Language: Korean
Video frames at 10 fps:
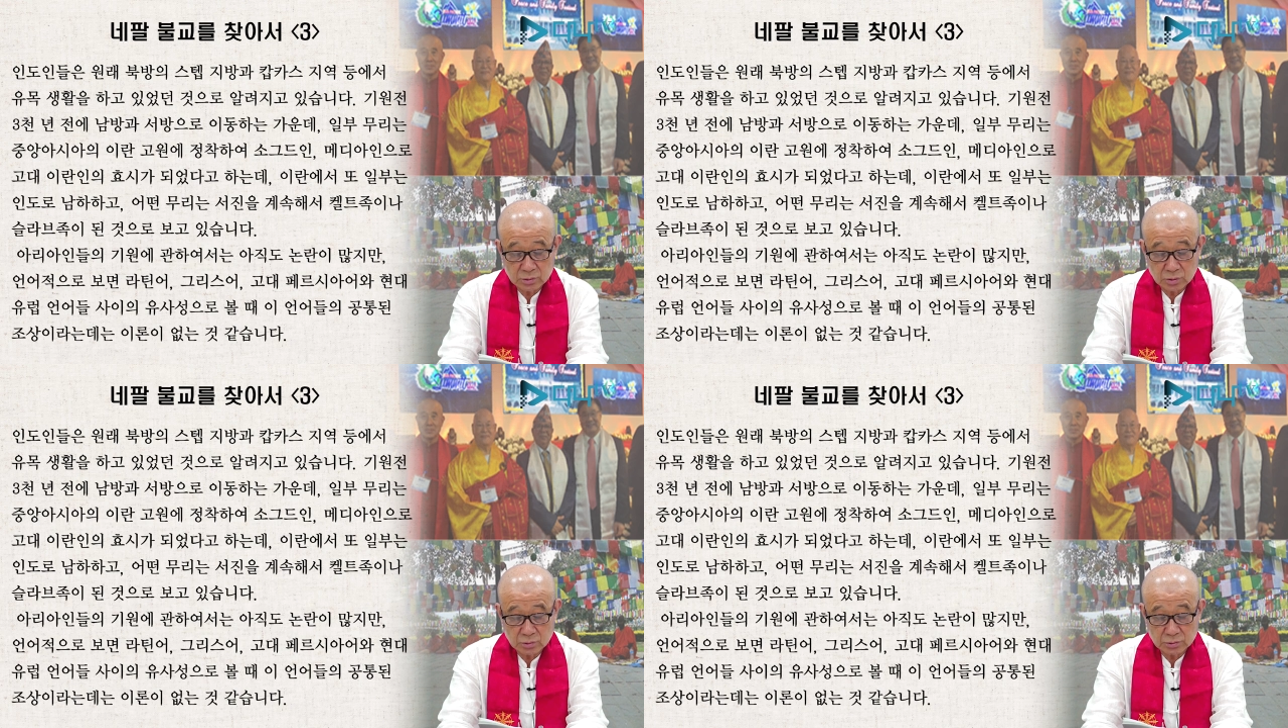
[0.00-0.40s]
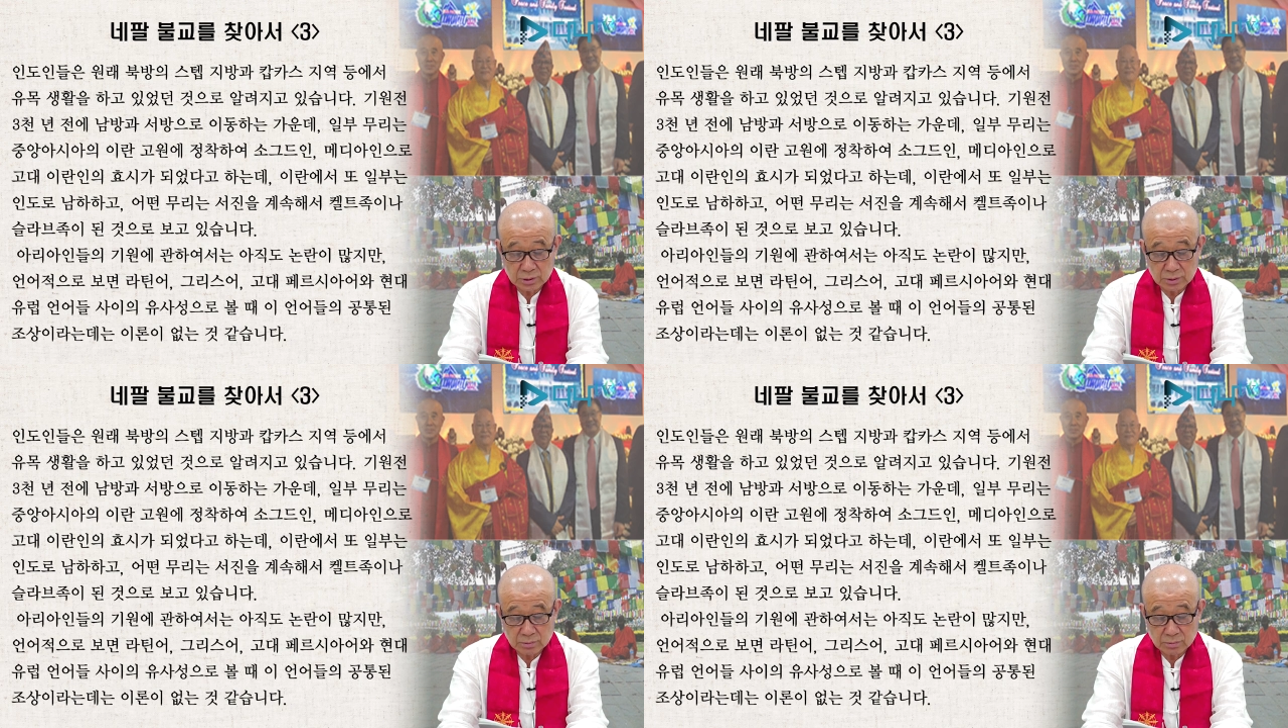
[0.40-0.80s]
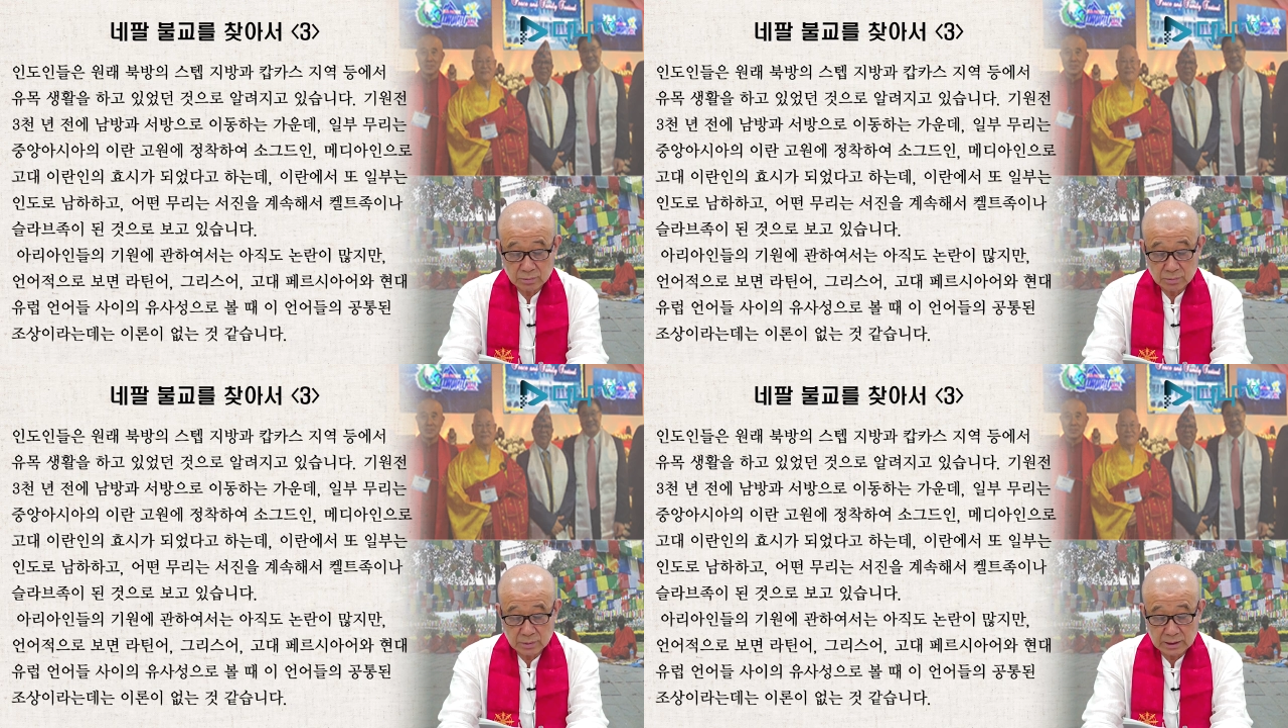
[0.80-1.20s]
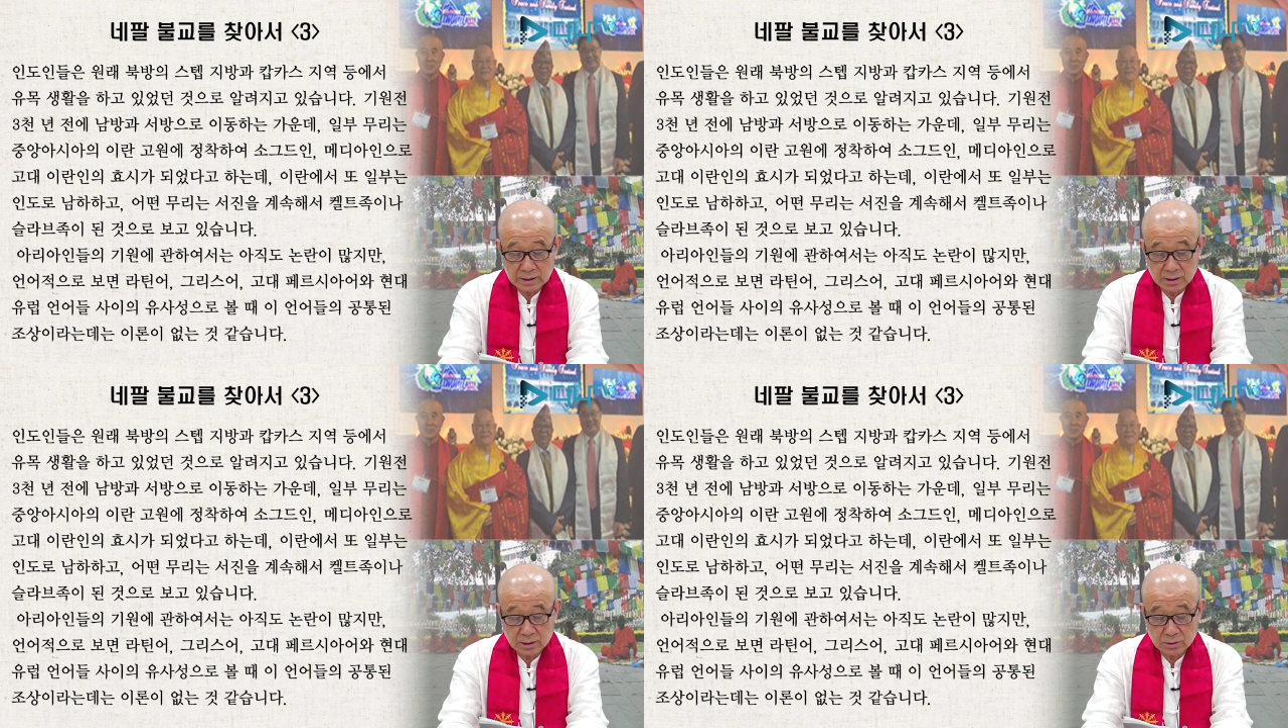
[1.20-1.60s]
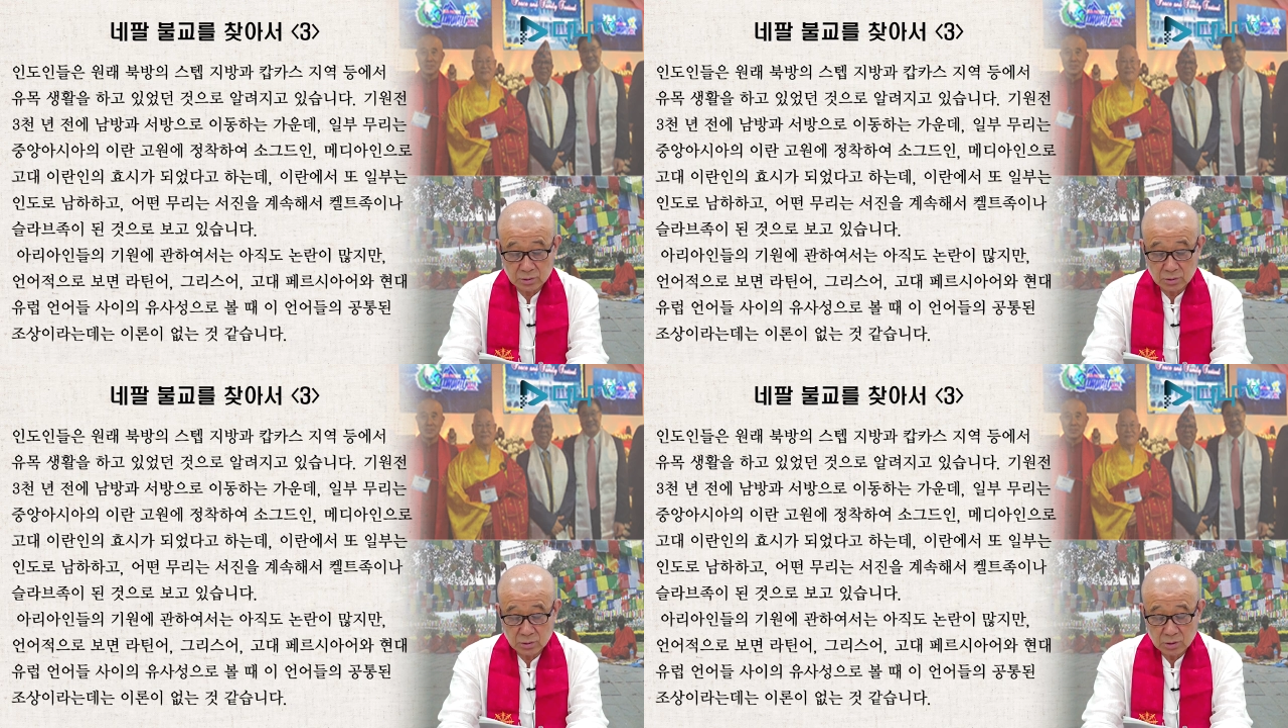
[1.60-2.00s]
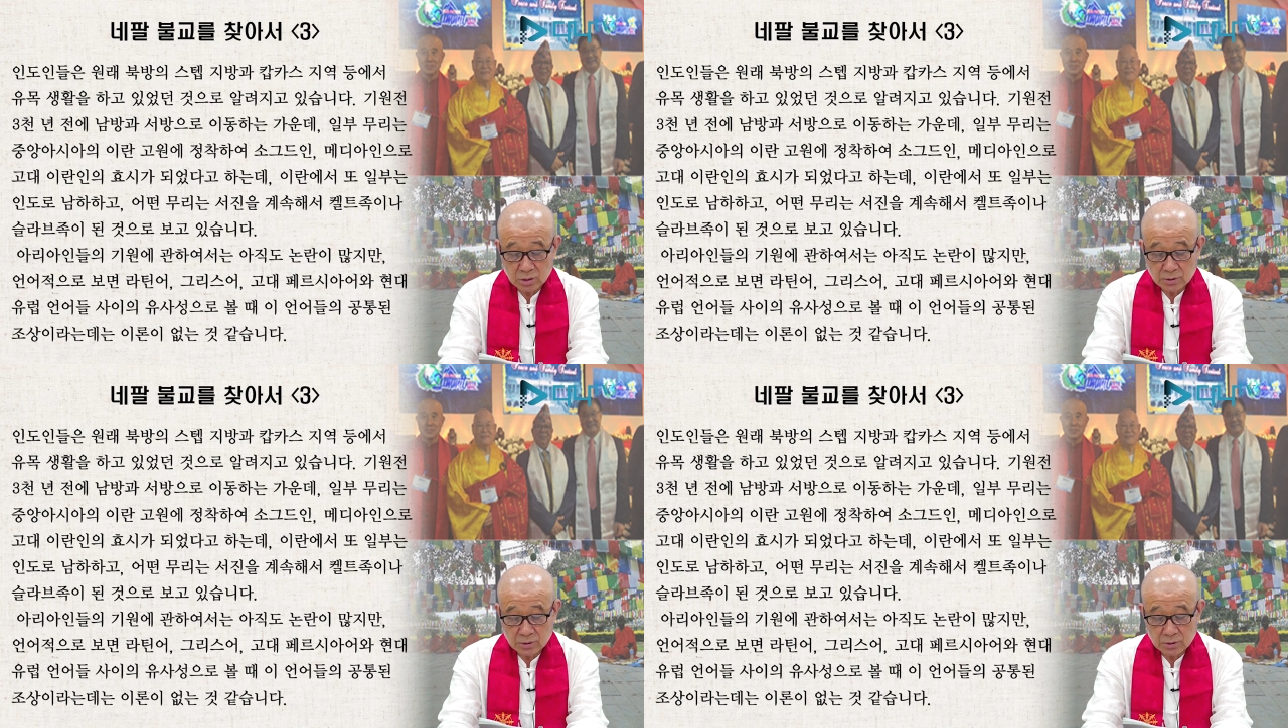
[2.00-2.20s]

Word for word: 소구드인, 메디아인으로